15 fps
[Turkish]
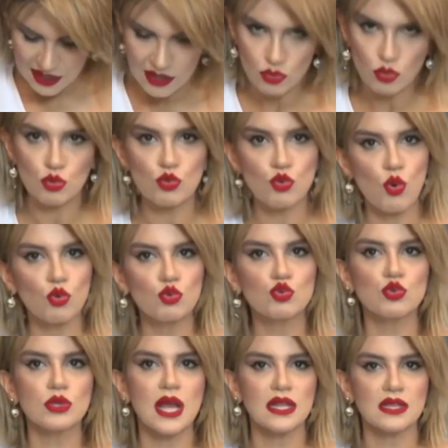Kenan'da onun
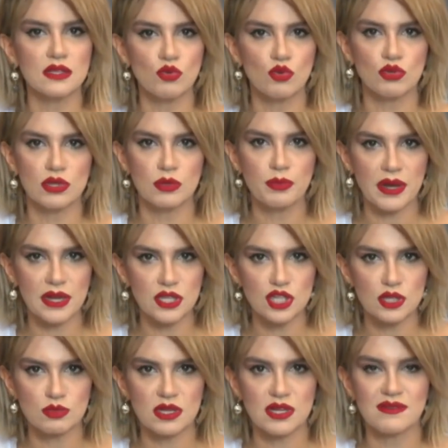konusu geldiğinde onların
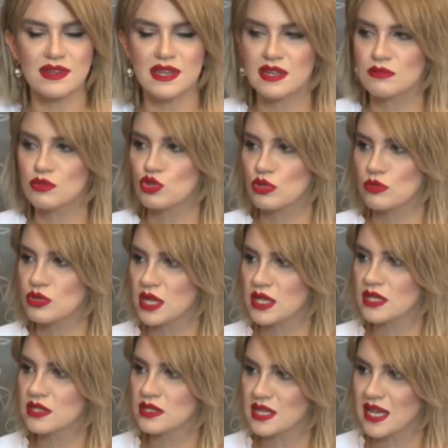paylaşımlarını verelim istiyorum.
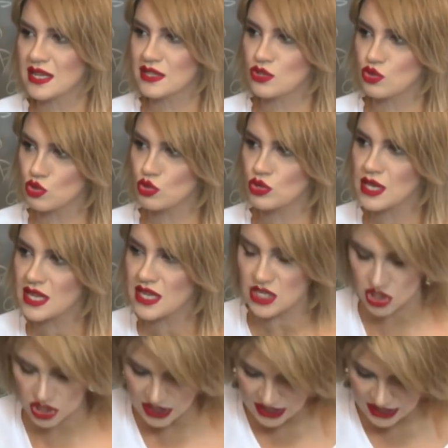Çünkü sanki çünkü gene
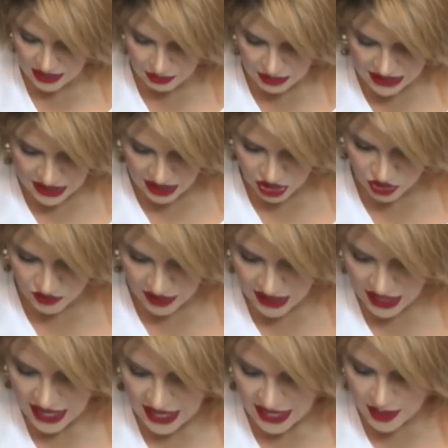içlerinde mesaj
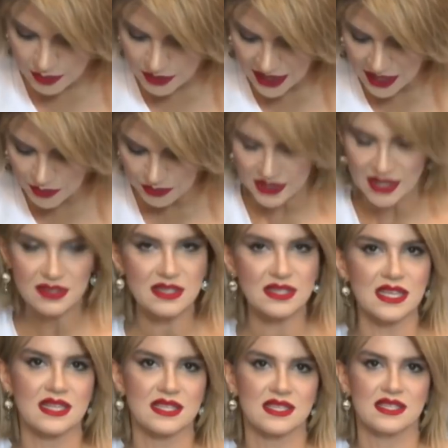var. İbrahim
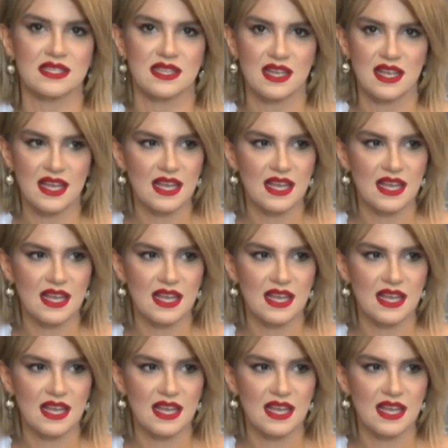Tatlıses